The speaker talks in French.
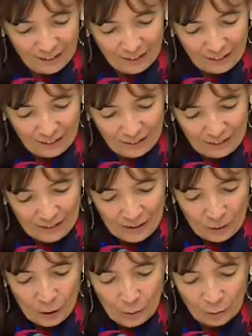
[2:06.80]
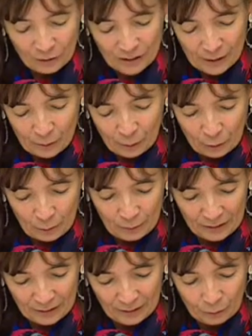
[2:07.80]
euh, les mondial et au
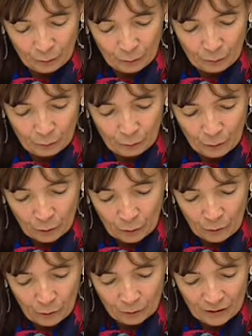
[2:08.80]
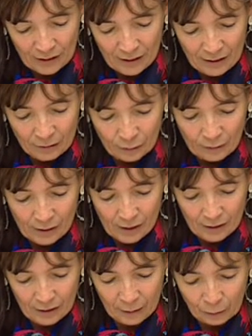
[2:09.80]
numéro 1 mondial sur
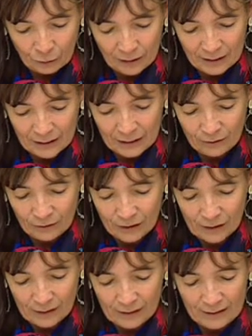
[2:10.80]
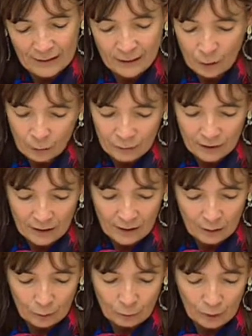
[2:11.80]
l'aéronautique civile, les
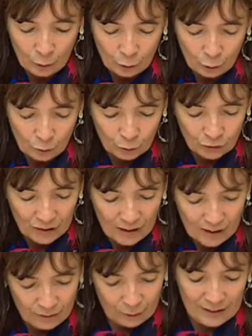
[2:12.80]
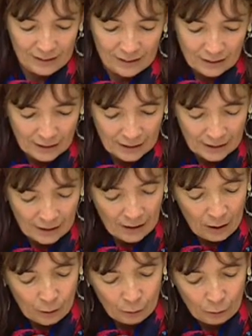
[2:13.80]
hélicoptères, numéro 2 mondial sur les satellites,
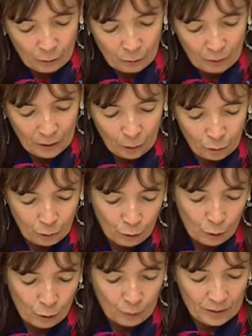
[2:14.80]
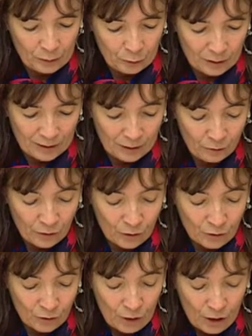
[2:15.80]
numéro 2 européen sur la défense,